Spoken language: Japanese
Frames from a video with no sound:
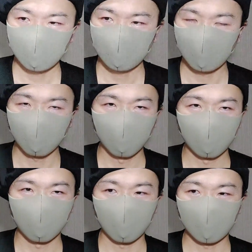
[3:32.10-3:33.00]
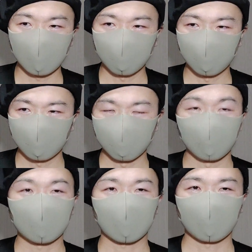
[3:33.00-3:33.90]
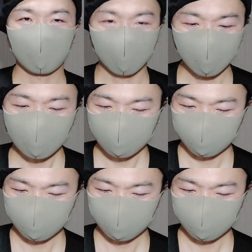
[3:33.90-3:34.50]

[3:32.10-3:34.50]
でフォロワーが増えて嬉しかったりね